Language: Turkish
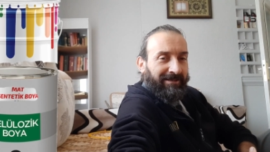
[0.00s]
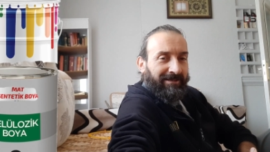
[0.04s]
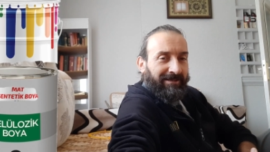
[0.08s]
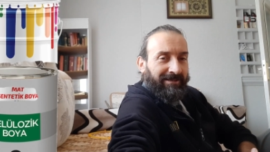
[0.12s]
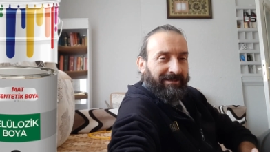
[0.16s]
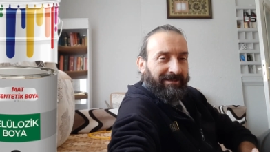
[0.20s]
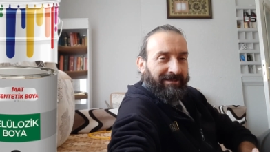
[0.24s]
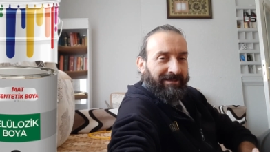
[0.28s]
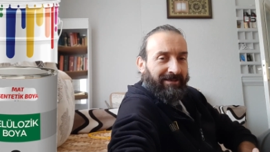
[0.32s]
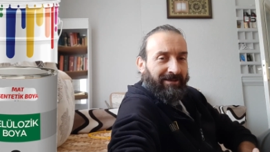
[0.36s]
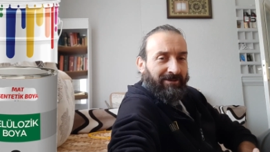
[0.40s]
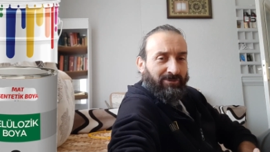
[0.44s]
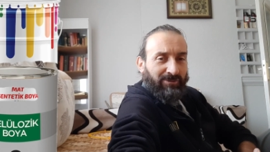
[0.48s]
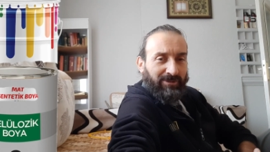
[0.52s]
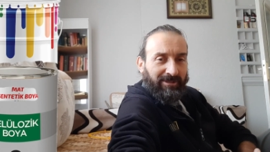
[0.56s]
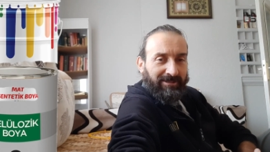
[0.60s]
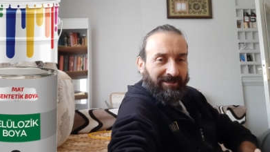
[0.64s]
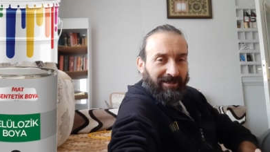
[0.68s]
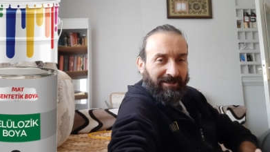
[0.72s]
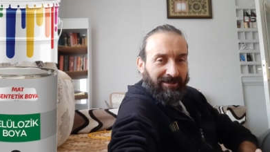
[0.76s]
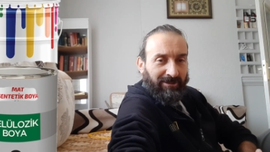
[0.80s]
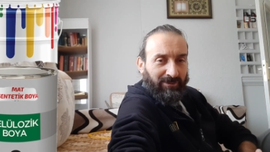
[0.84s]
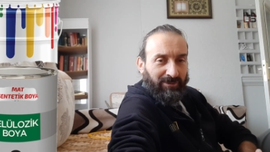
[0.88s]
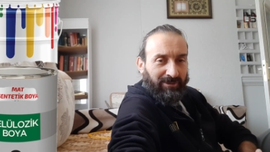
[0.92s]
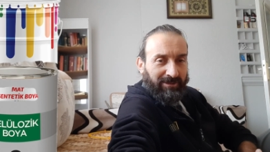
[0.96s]
E, önce
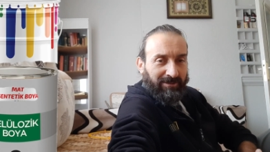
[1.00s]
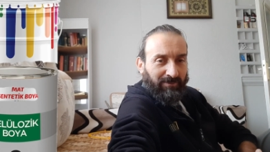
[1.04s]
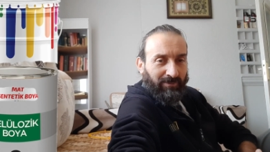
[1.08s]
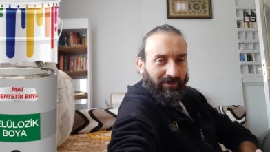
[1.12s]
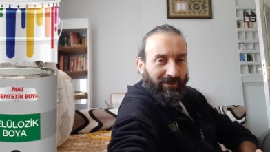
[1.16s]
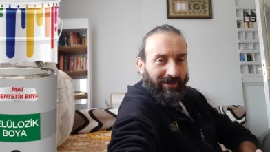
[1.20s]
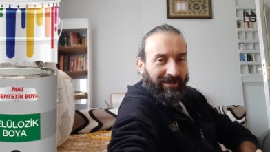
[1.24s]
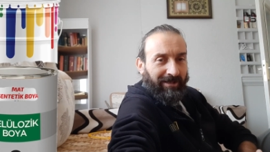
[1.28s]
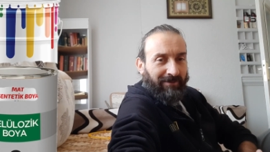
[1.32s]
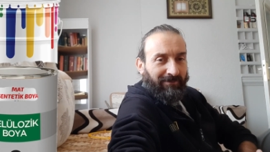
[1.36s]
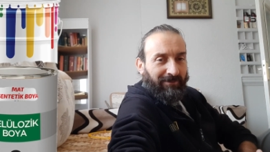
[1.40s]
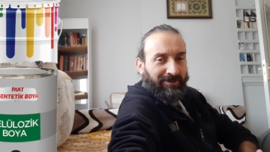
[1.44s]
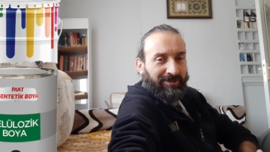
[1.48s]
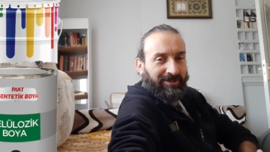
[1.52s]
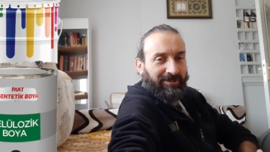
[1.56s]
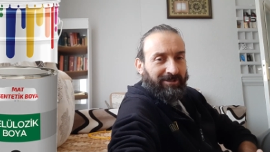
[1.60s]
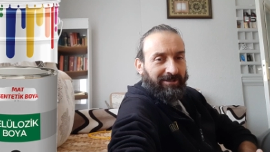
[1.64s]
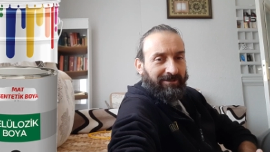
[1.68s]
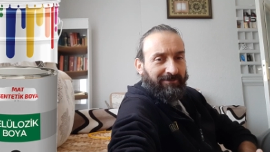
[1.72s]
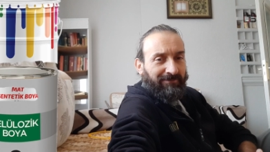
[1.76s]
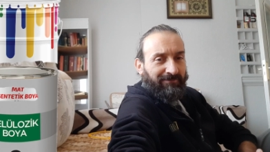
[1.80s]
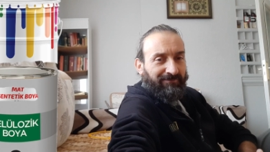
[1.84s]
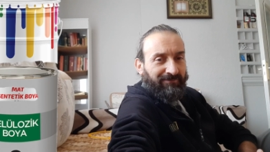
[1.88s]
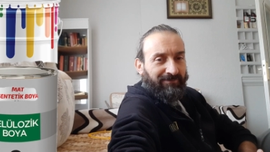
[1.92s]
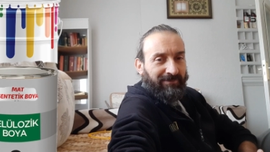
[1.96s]
selülozik boyayla
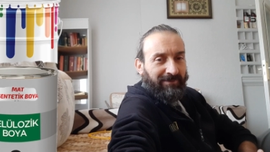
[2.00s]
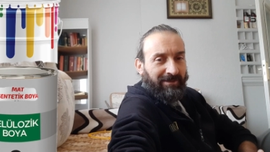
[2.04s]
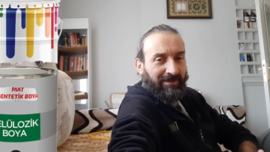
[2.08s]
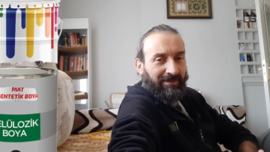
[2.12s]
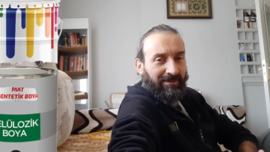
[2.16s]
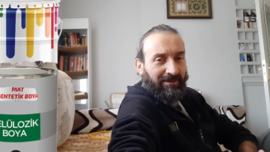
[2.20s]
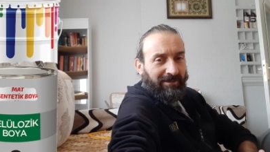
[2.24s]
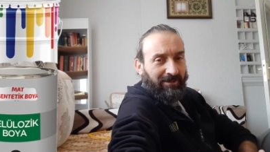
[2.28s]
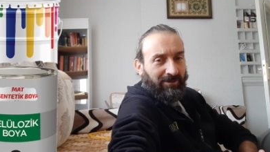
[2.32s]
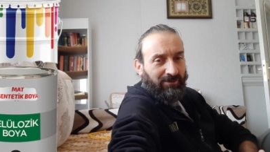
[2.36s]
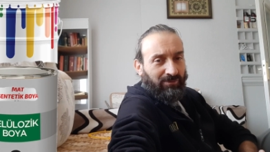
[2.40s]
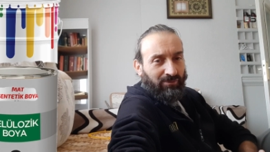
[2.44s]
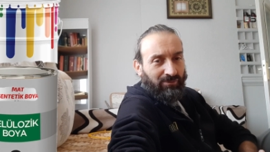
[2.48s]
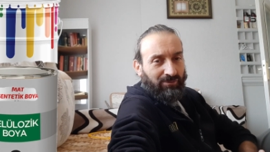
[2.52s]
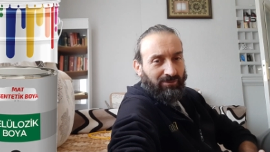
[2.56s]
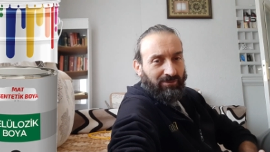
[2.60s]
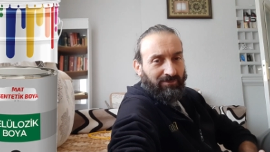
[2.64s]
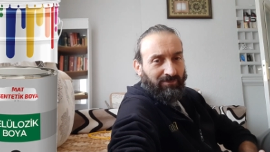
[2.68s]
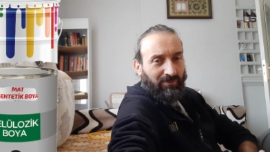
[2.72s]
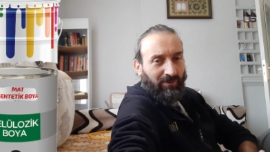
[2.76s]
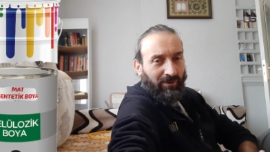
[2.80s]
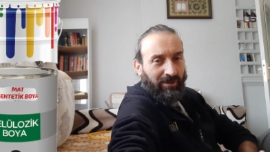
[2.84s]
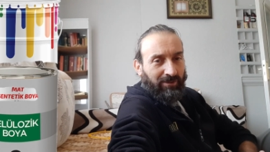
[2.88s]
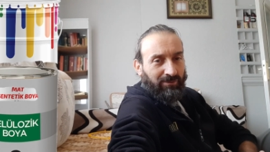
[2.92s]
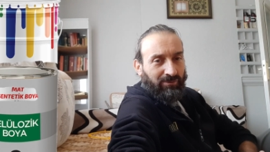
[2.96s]
başlayalım. İki
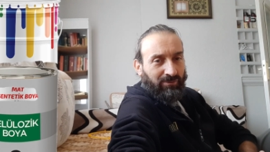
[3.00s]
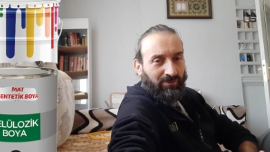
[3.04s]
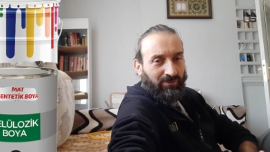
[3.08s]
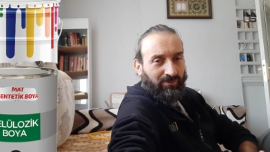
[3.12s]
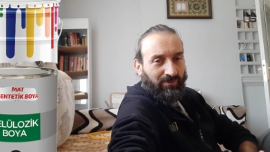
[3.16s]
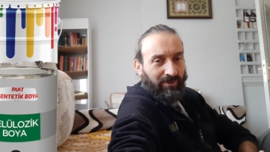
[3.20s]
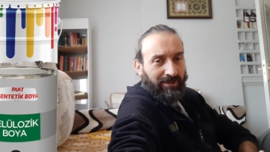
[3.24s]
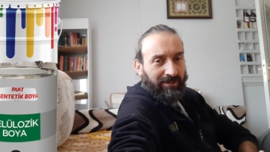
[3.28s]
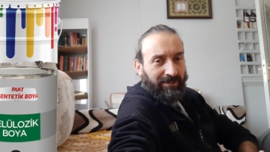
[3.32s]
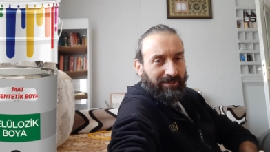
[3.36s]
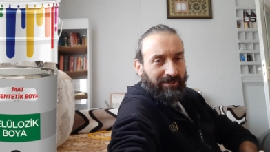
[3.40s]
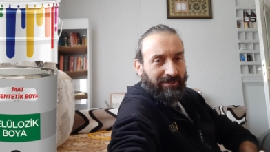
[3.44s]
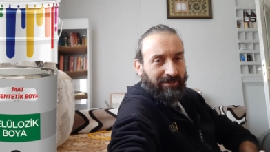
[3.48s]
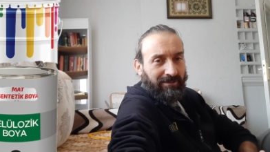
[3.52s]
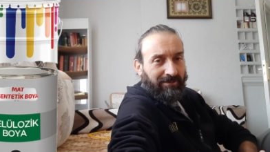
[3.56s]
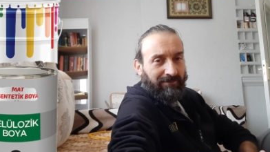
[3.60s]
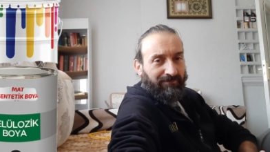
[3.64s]
tür boya türü var.